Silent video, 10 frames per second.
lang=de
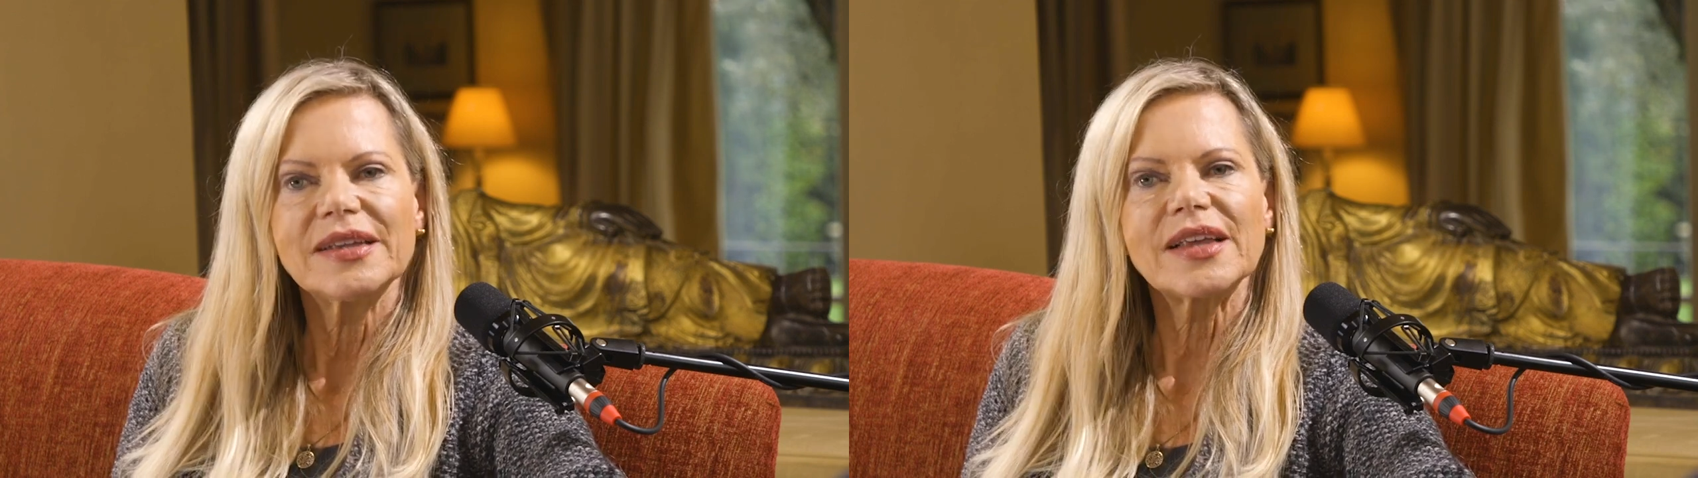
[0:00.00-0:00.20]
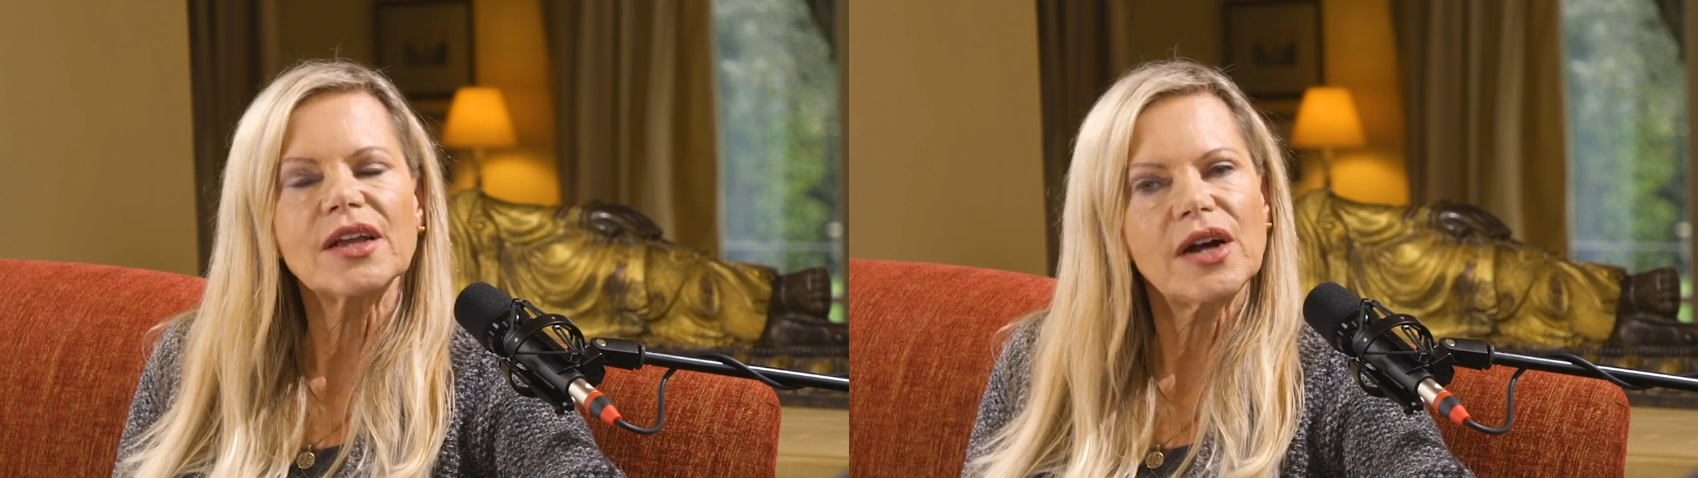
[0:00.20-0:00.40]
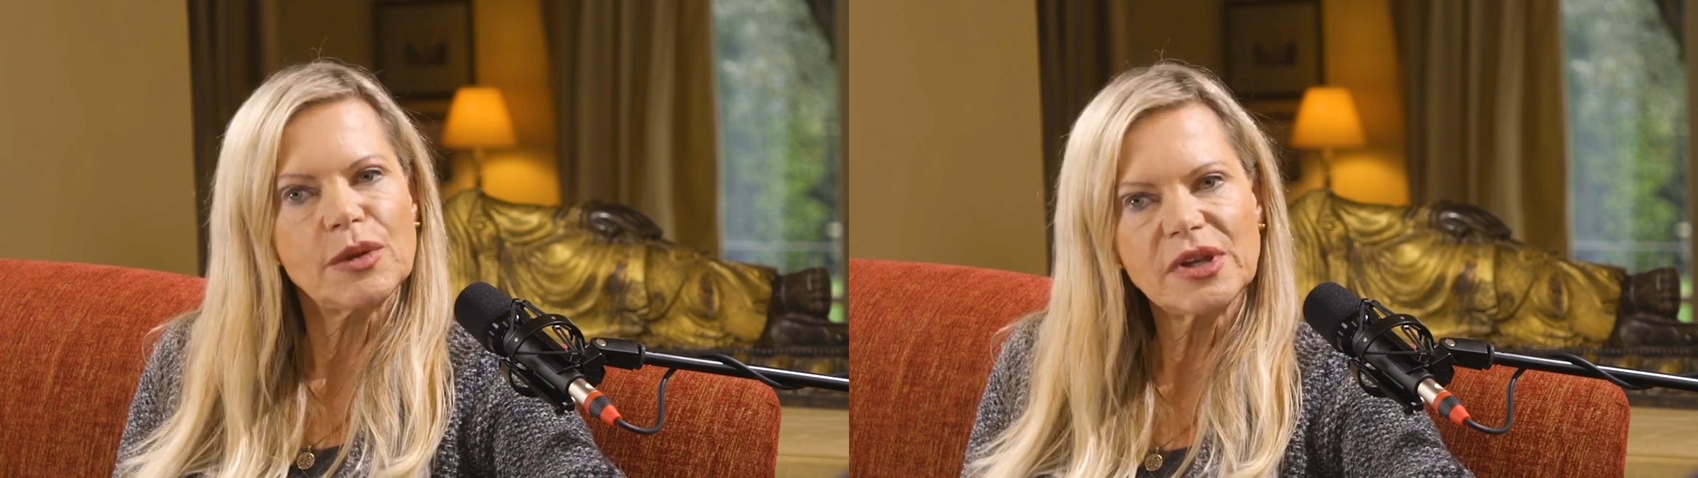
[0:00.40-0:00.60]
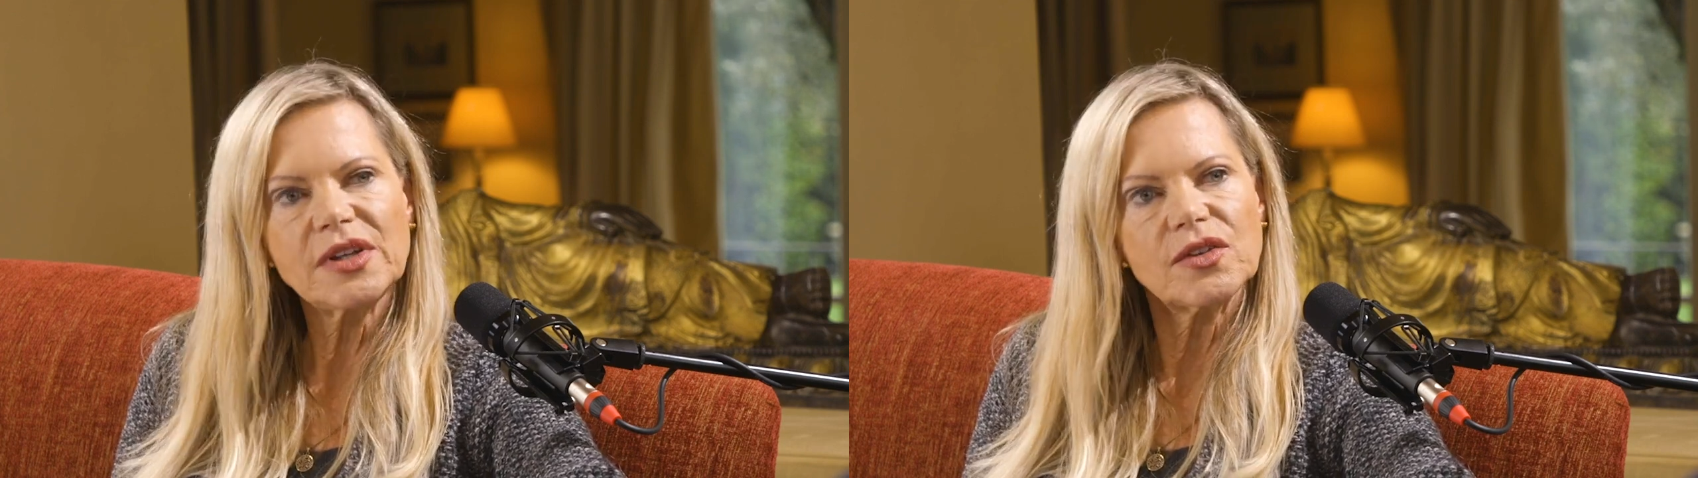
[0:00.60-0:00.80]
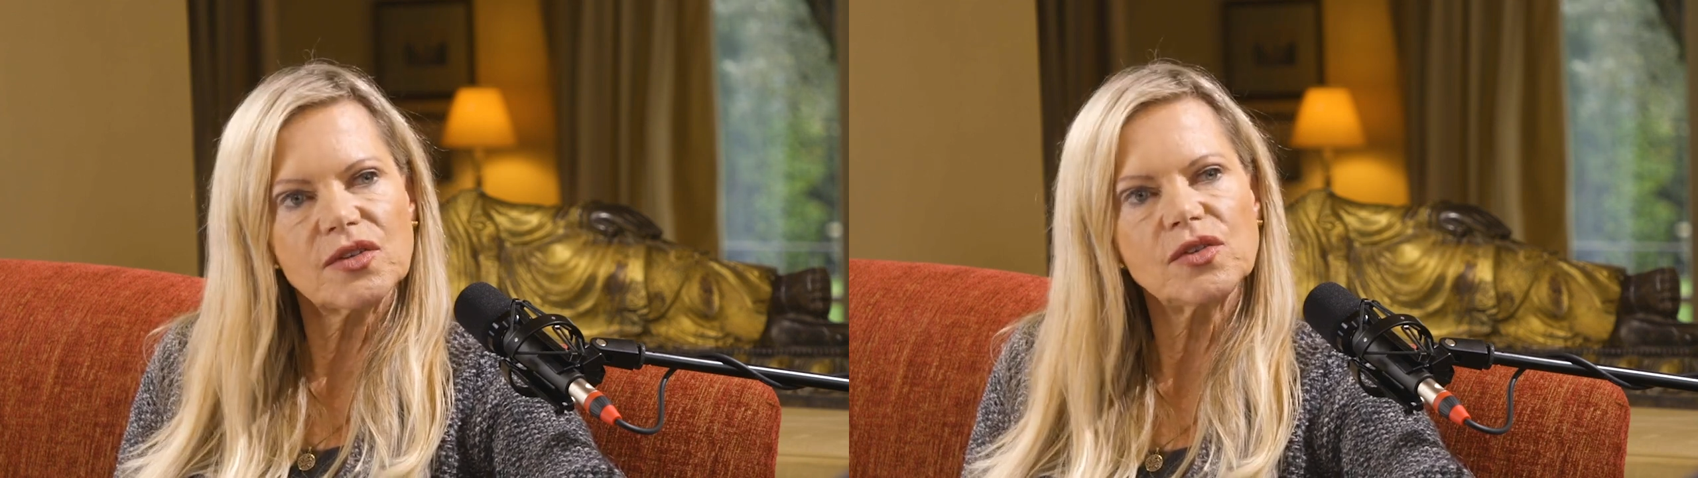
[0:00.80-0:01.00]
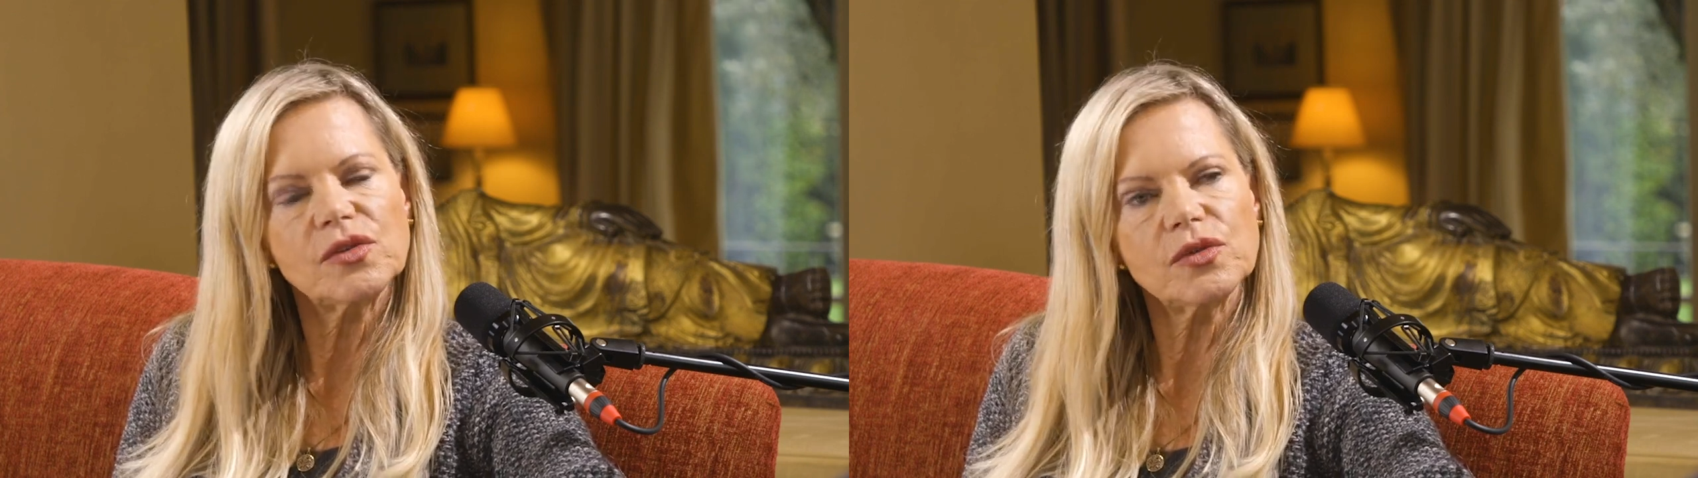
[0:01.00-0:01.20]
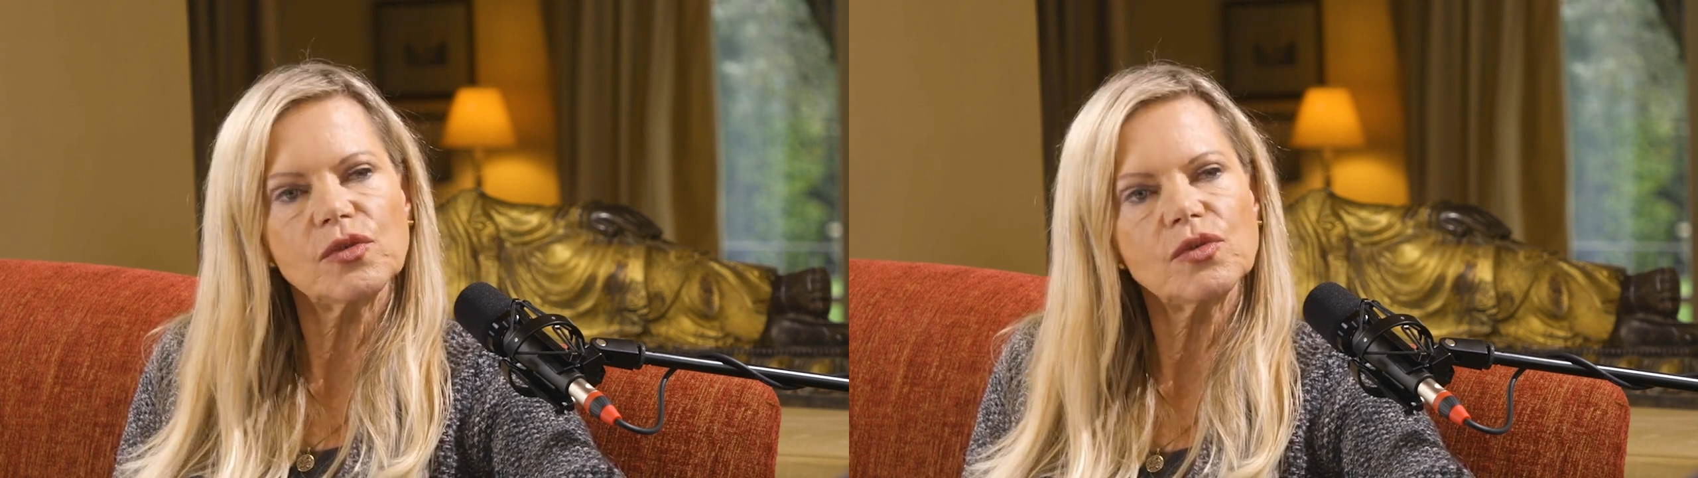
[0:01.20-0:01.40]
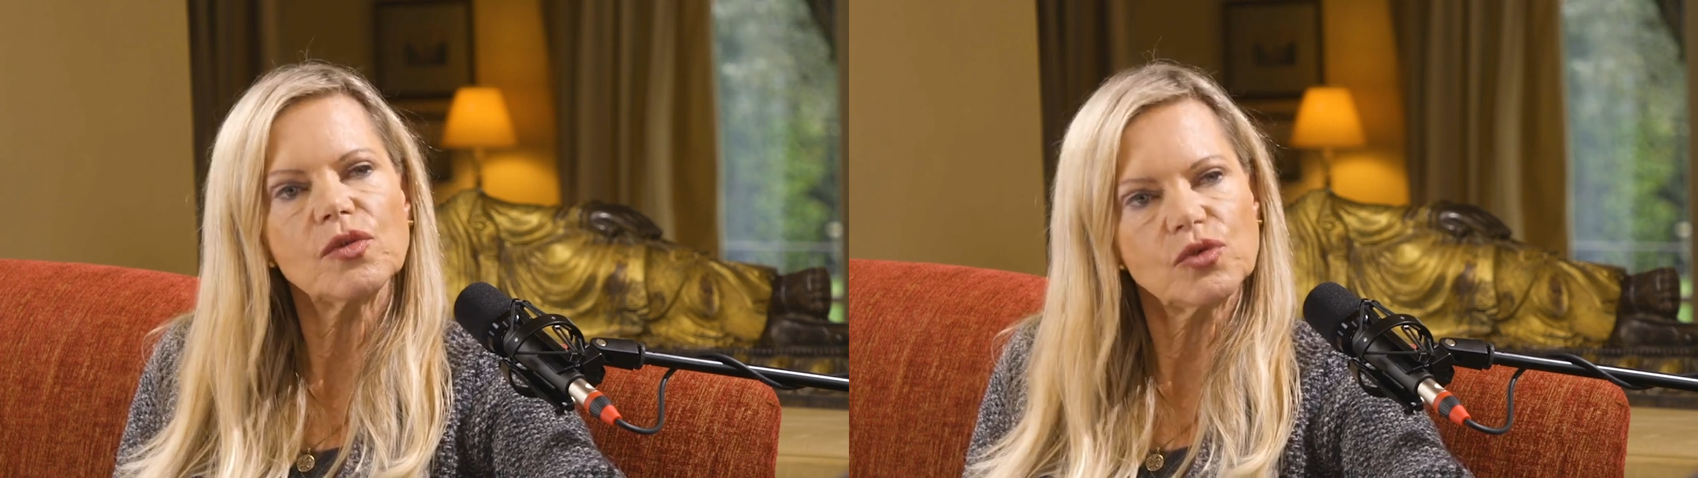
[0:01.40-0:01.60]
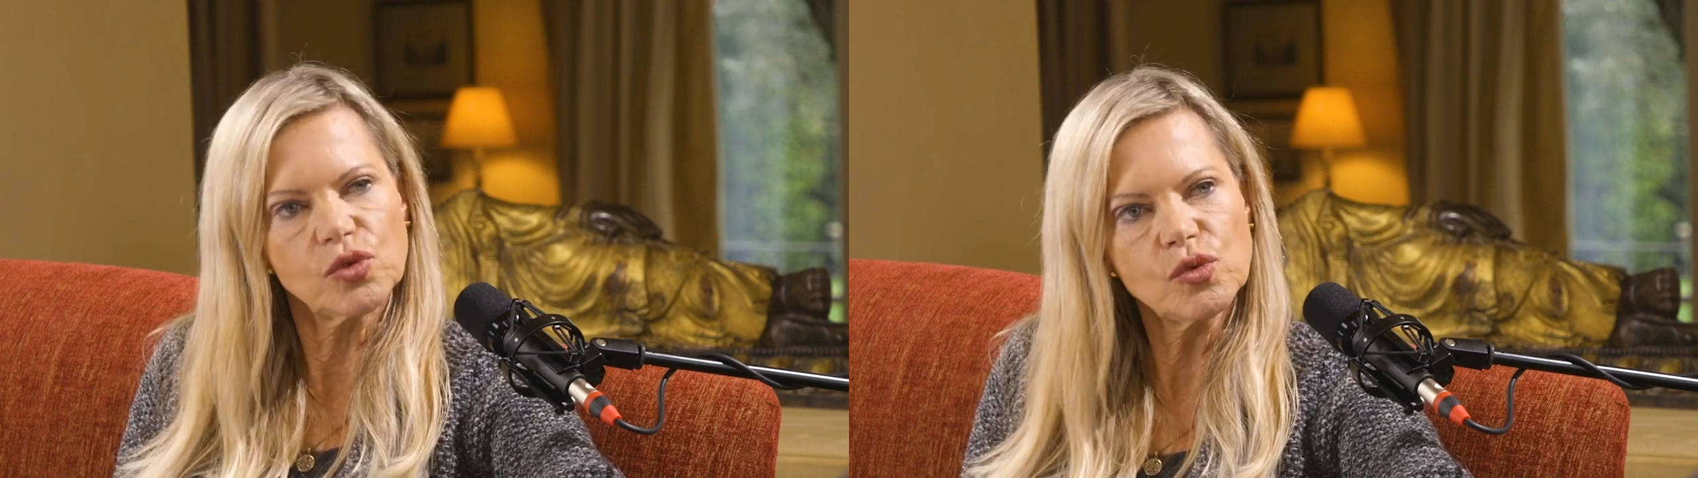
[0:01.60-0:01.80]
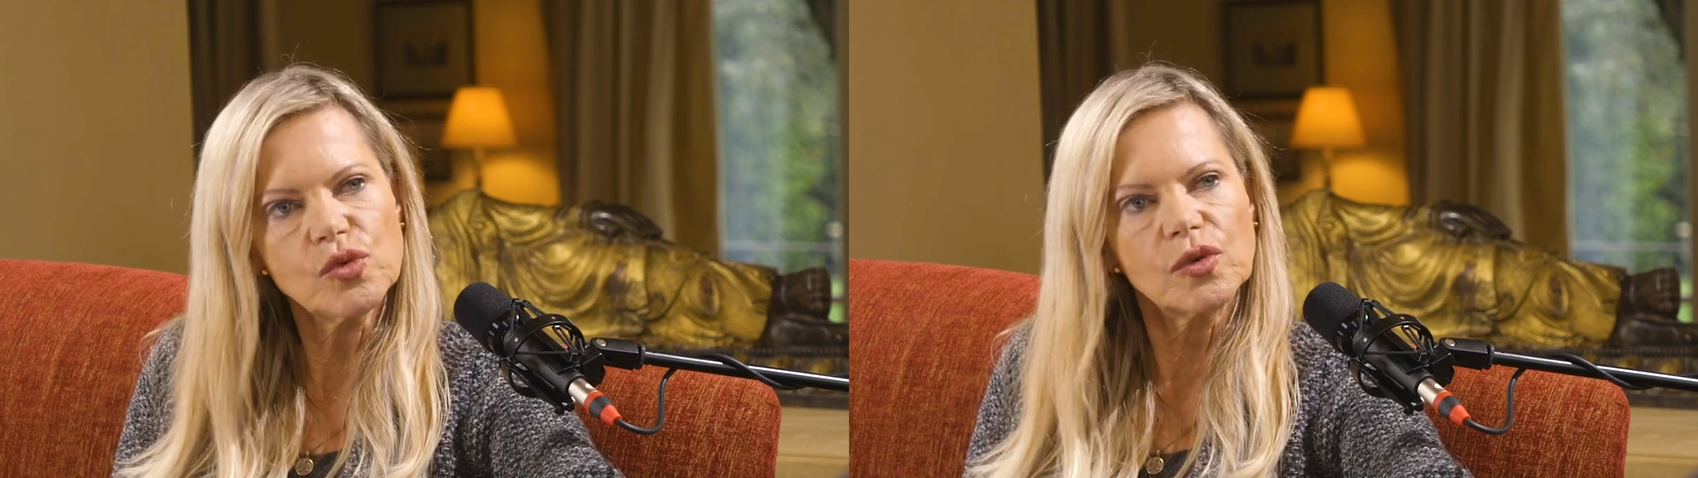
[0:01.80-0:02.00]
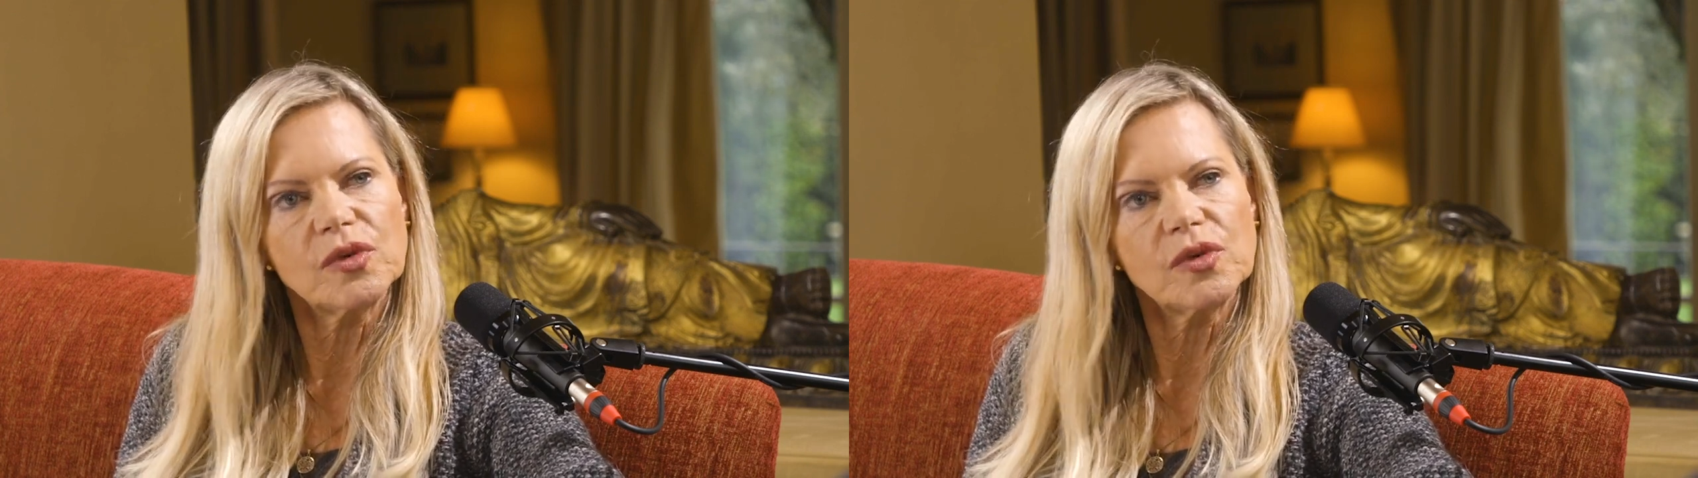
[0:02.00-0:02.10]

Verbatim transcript: dann kann man das tun